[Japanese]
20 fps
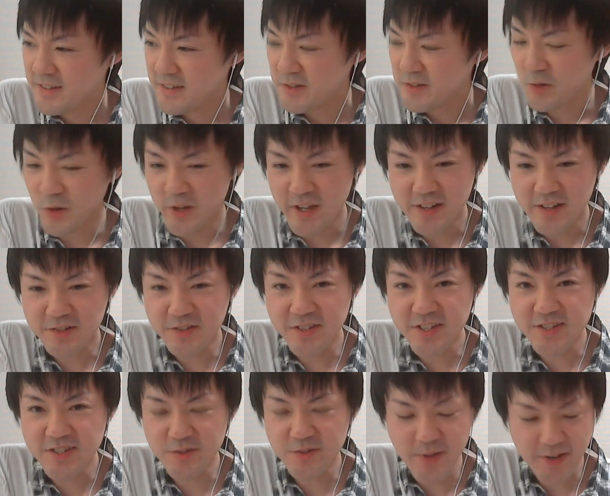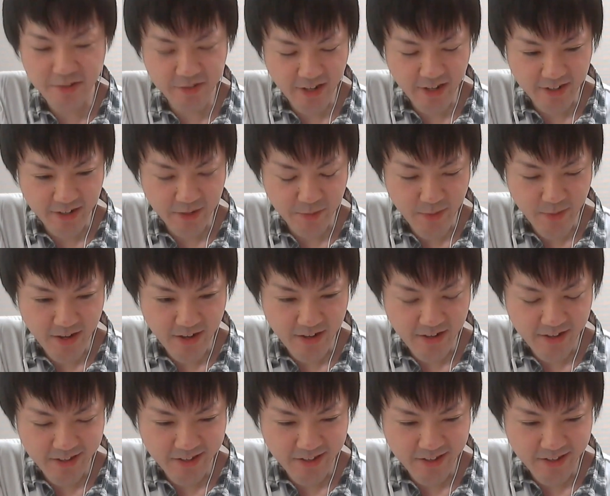520万ぐらいか、今。